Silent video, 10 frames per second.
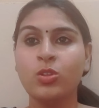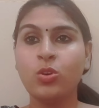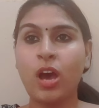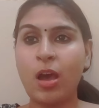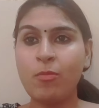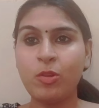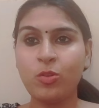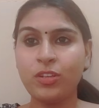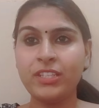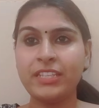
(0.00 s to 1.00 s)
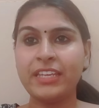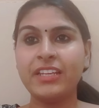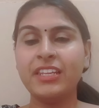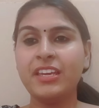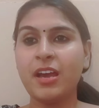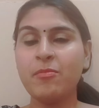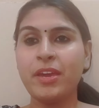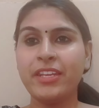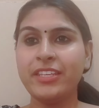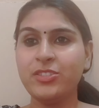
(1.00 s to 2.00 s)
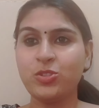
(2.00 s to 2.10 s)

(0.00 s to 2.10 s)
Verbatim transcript: तो आप लोगों ने देख लिया मैंने